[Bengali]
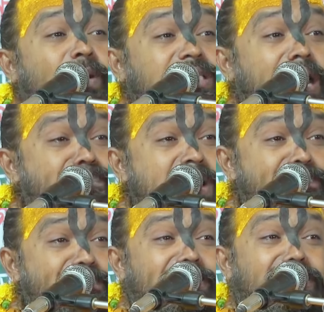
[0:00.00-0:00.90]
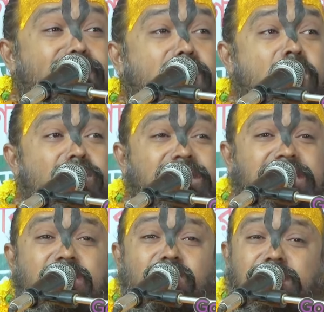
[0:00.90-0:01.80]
বলছে আপনার পিতা মহর্ষি